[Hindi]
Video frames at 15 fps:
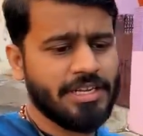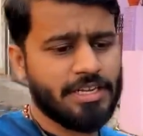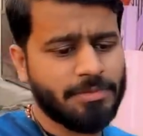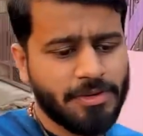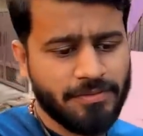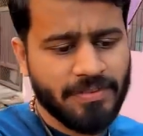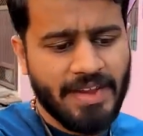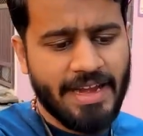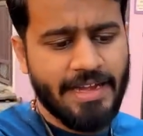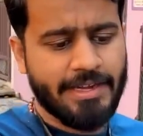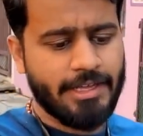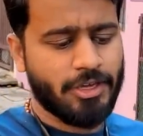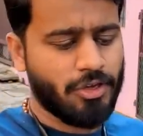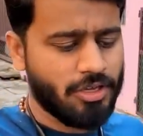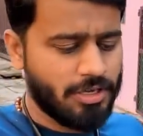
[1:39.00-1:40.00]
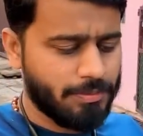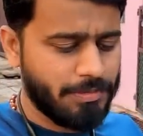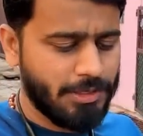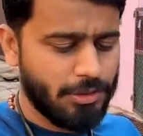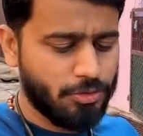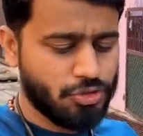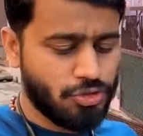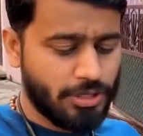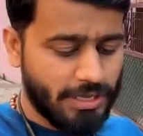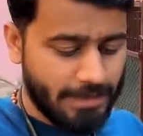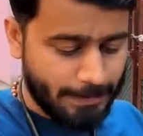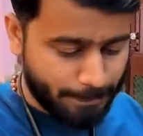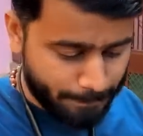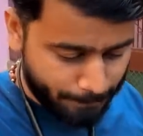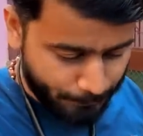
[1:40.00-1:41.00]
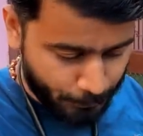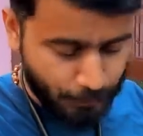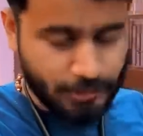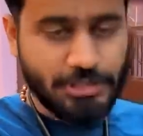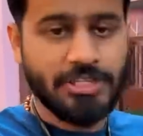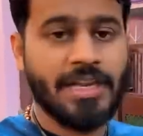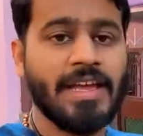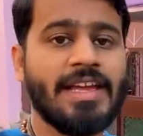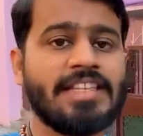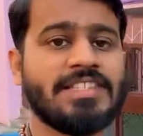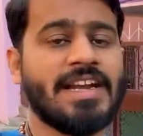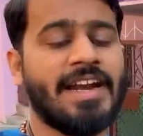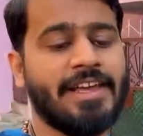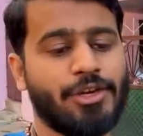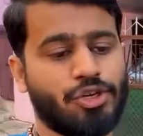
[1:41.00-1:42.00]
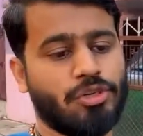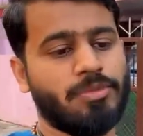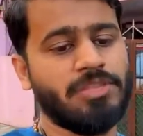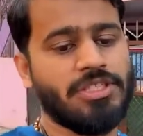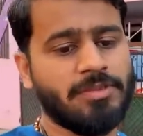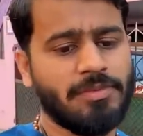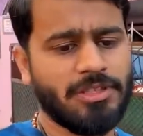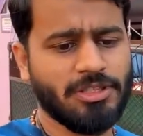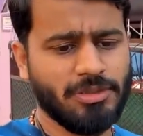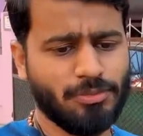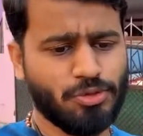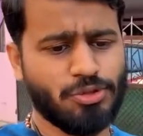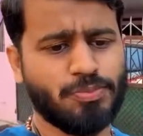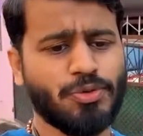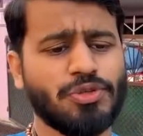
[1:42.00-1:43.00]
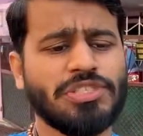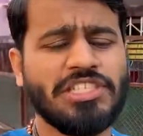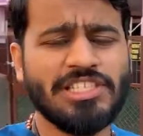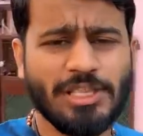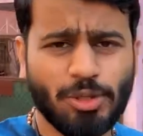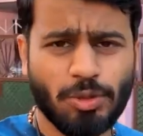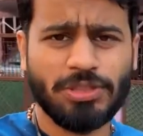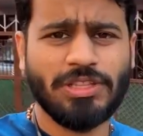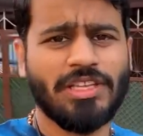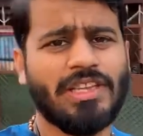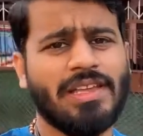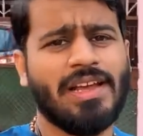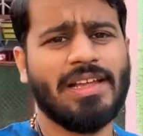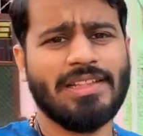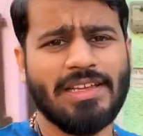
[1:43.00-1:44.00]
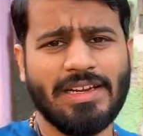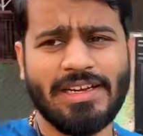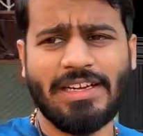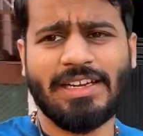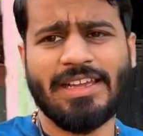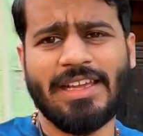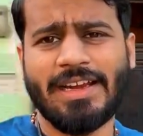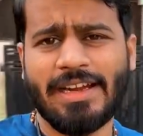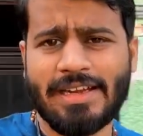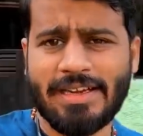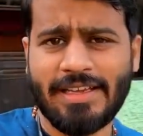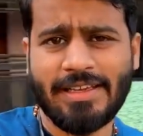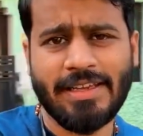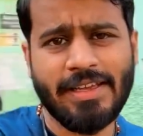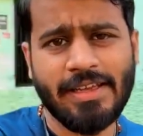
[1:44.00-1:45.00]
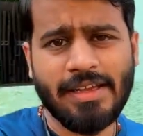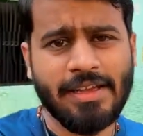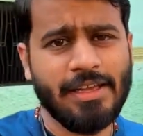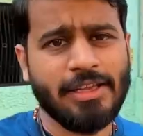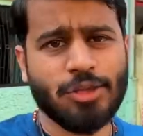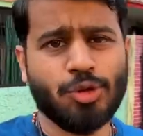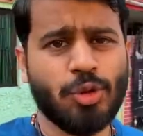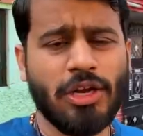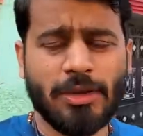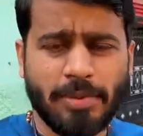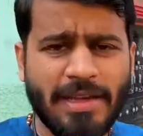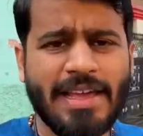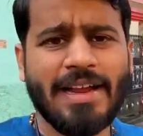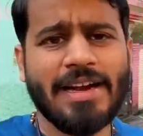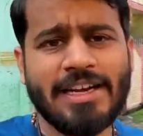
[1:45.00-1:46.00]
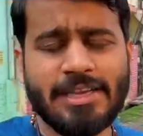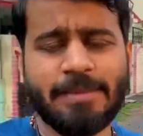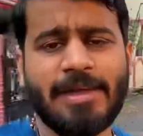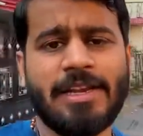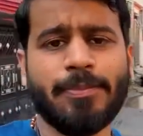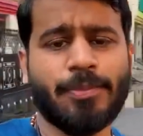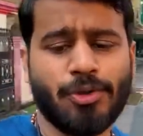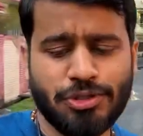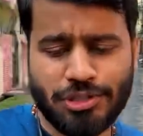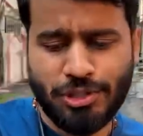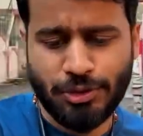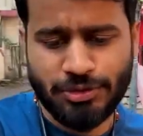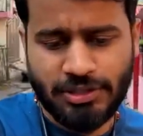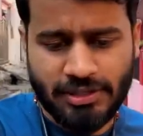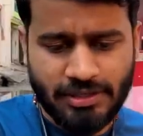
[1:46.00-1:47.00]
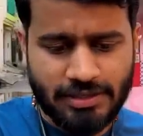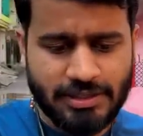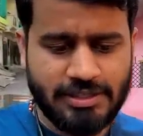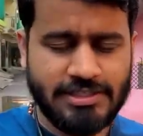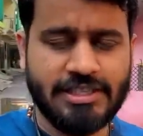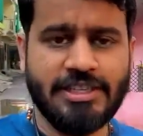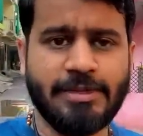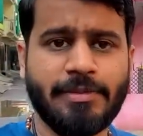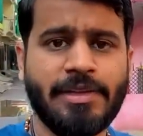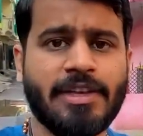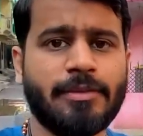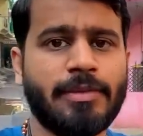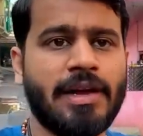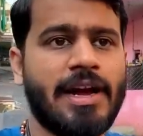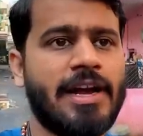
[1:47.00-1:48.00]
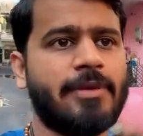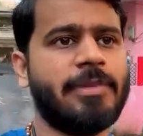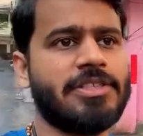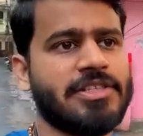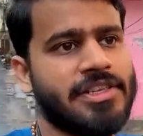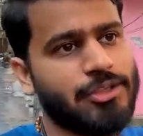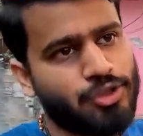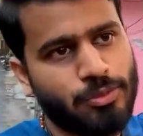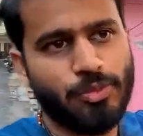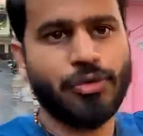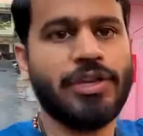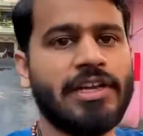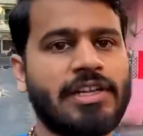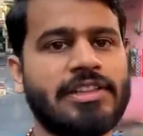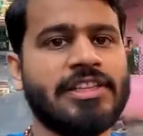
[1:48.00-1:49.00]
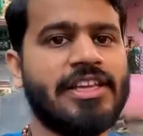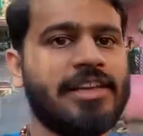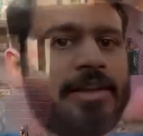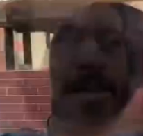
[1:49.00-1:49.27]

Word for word: की अपनी फ़्लाइट है और अपने को जो है पहुँचना है साढ़े नौ बजे मतलब कुछ प्रोसीजर होते हैं आधे घंटे एक घंटे के तो लगभग एक घंटे पहले पहुँचना होता है इसलिए अभी लगभग आठ बज रहे हैं तो हम लोग निकलते हैं